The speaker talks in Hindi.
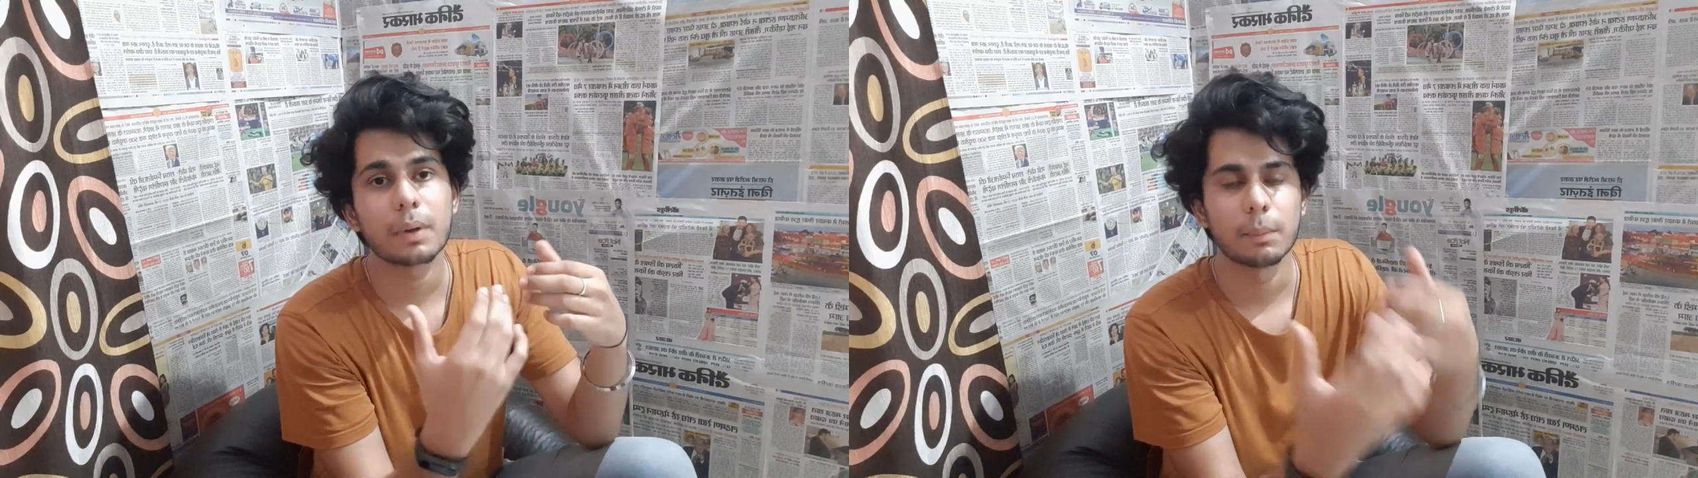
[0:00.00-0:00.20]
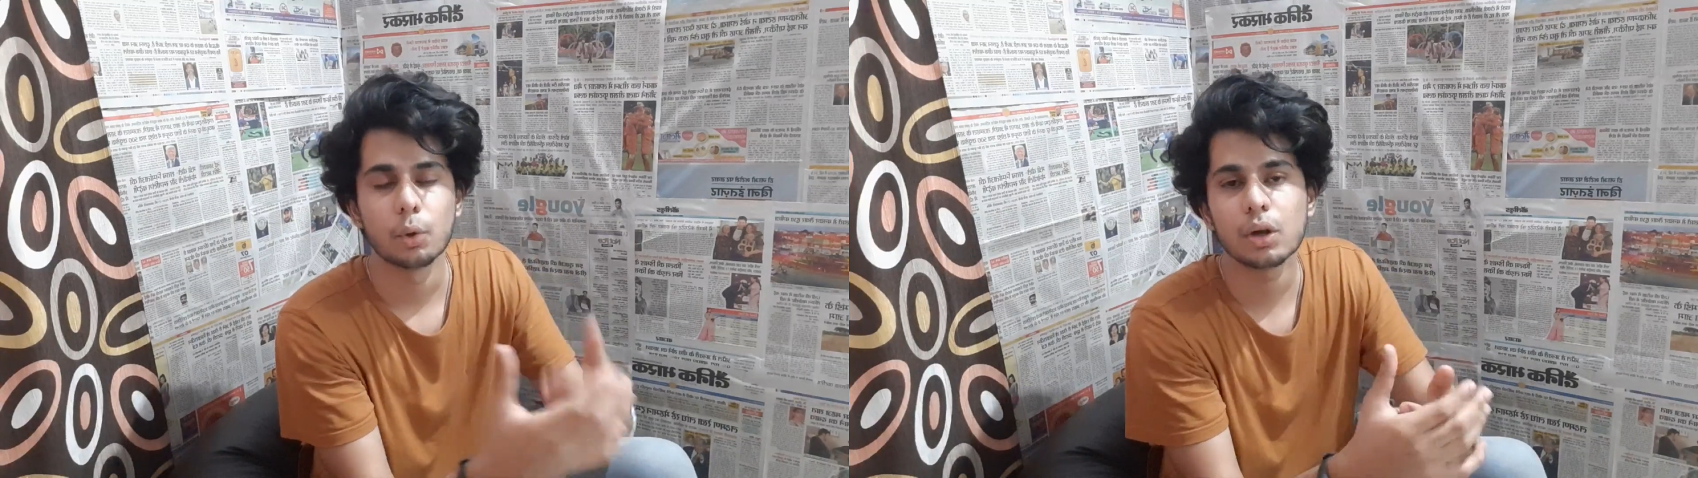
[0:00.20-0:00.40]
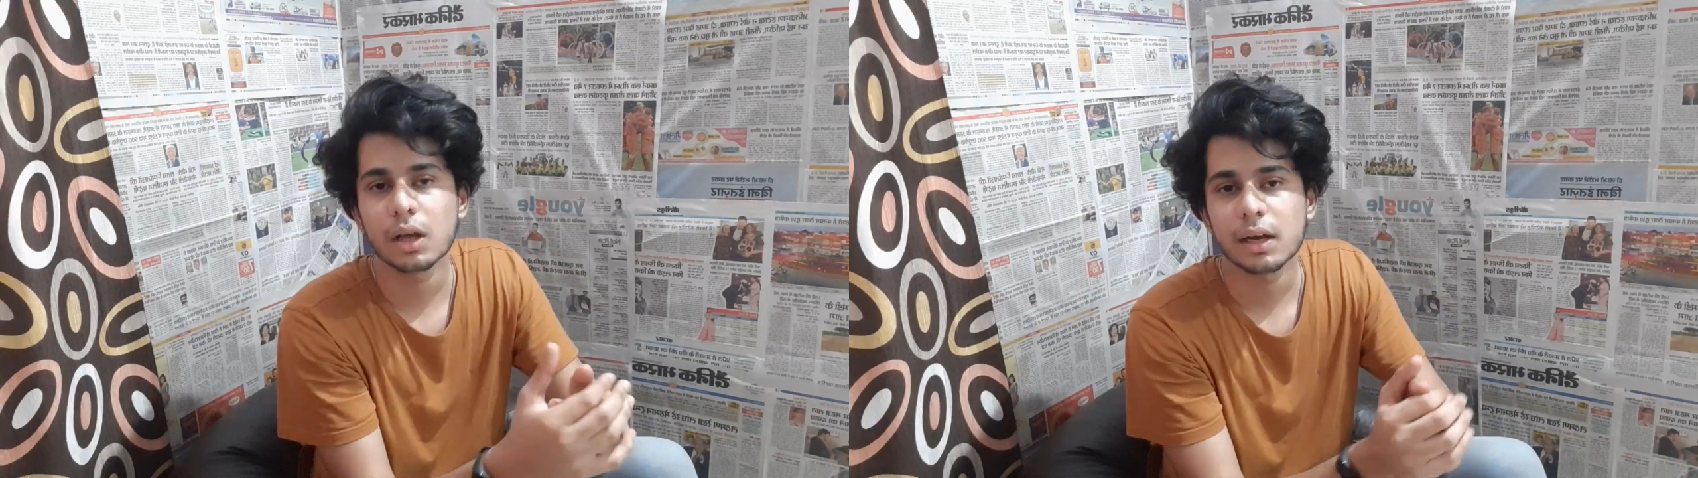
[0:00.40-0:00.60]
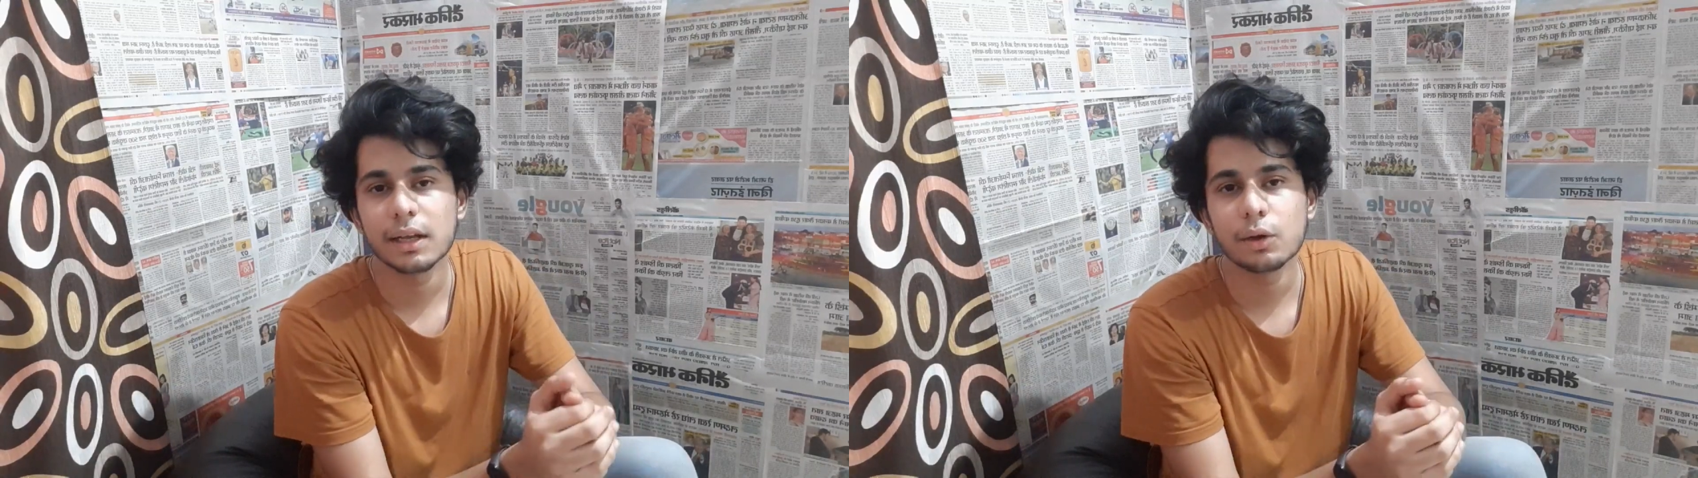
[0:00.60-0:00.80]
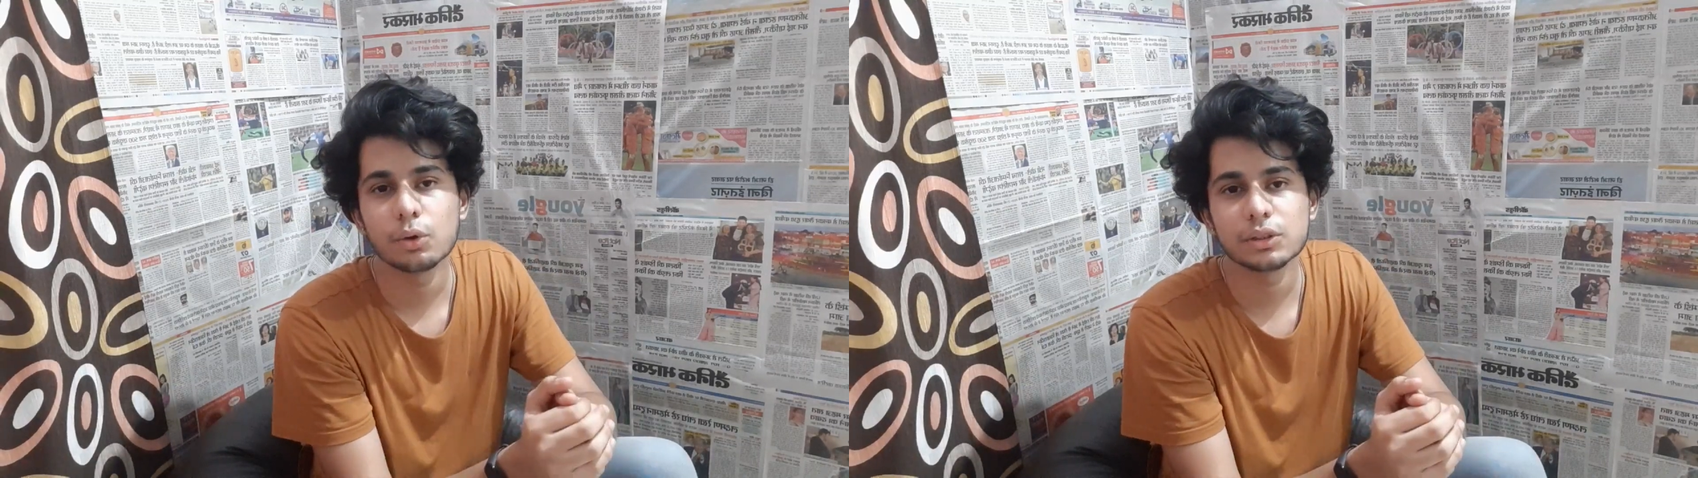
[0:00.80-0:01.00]
प्रमोट
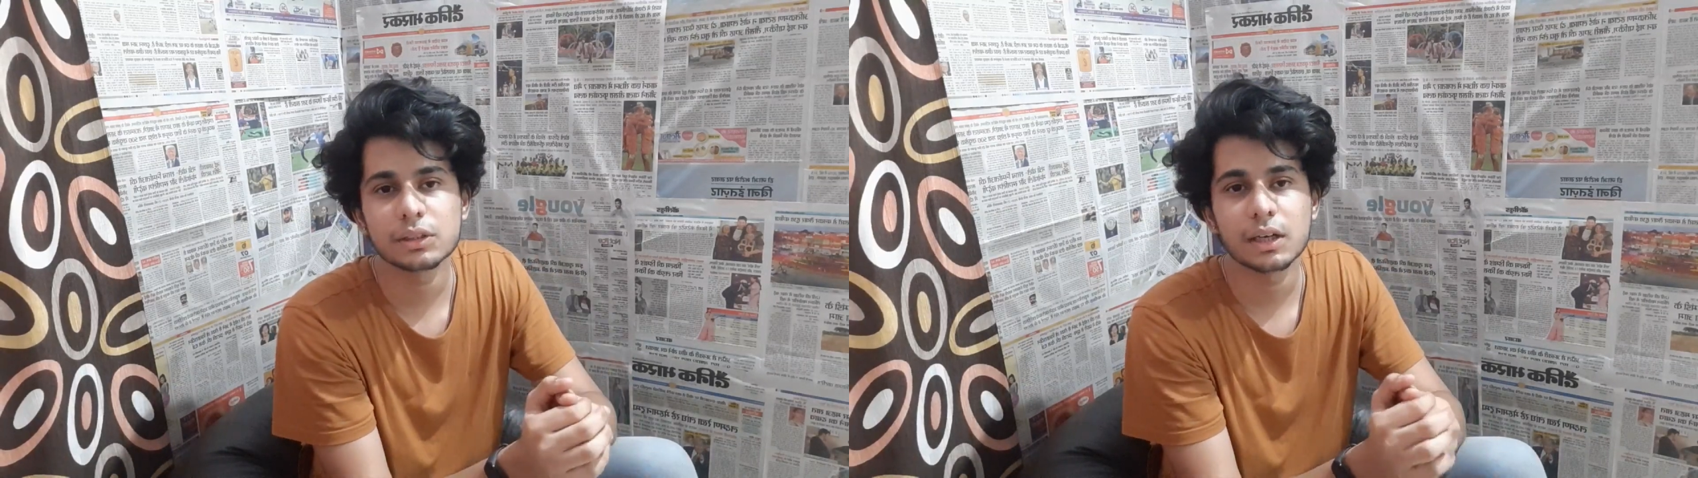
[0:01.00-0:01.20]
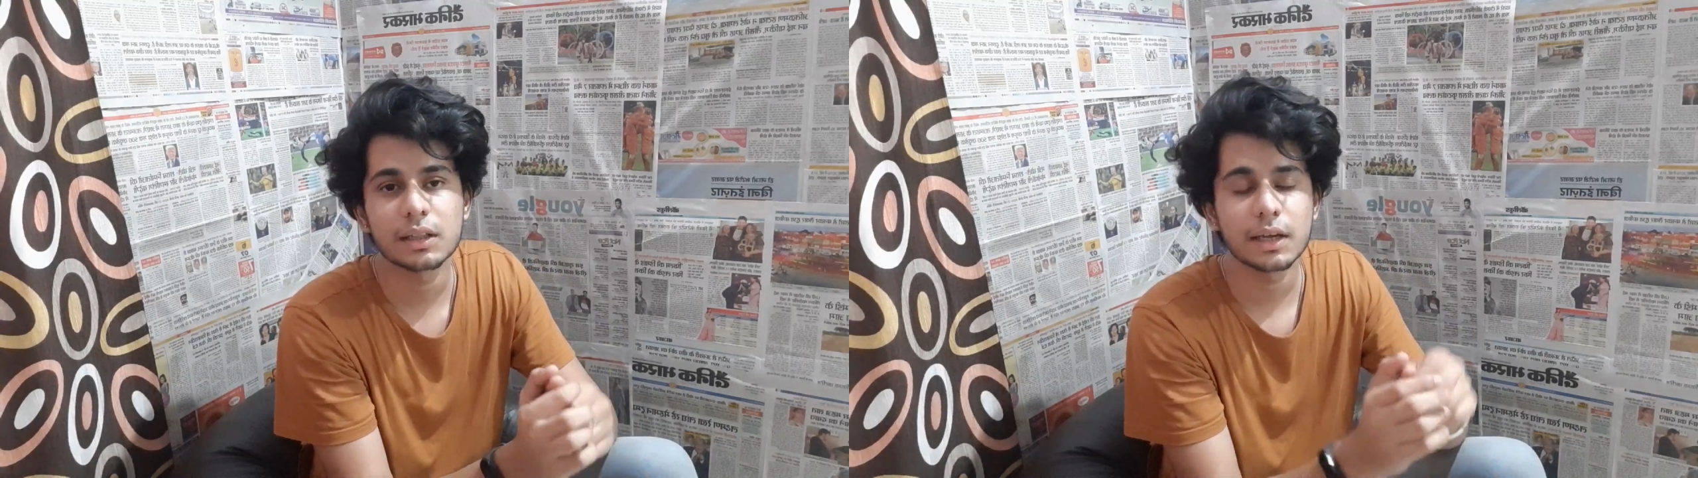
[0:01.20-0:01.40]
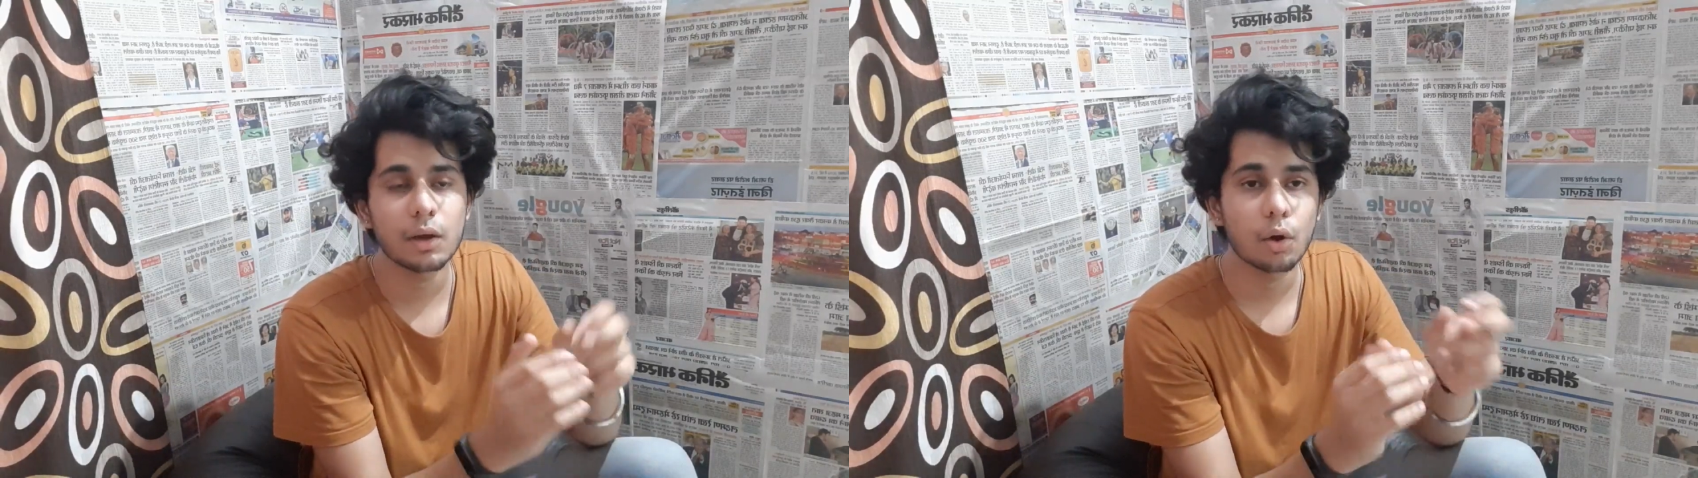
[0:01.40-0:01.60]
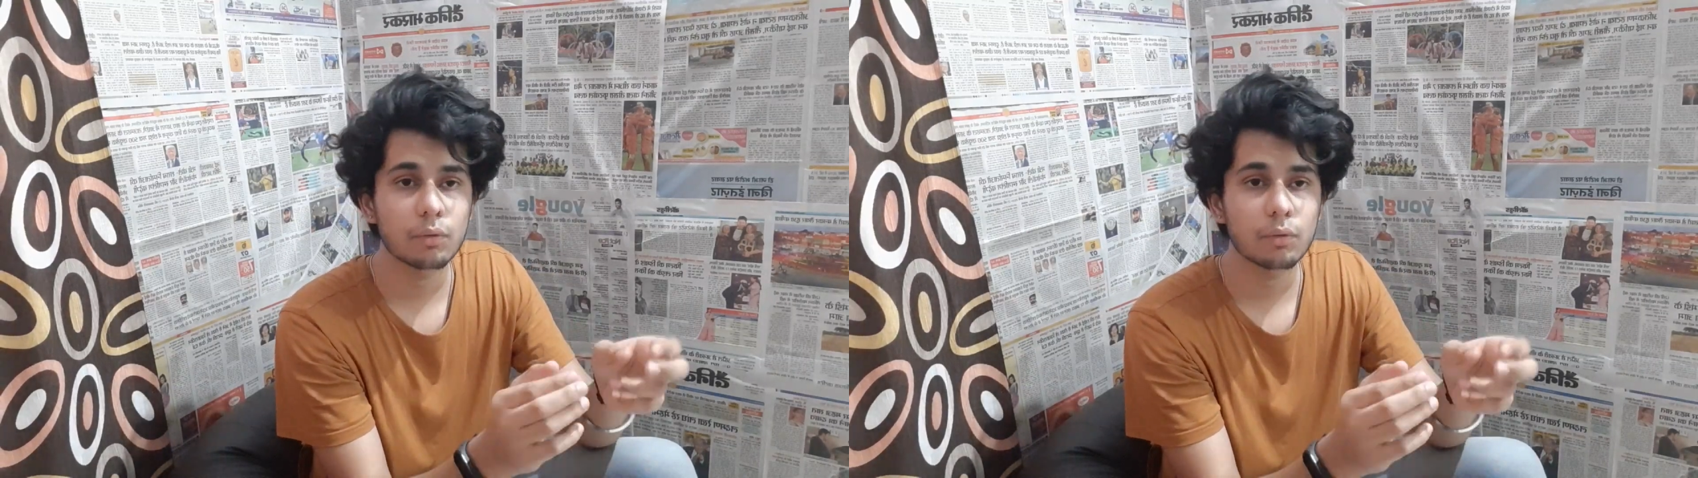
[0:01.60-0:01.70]
करने की कोशिश करते हैं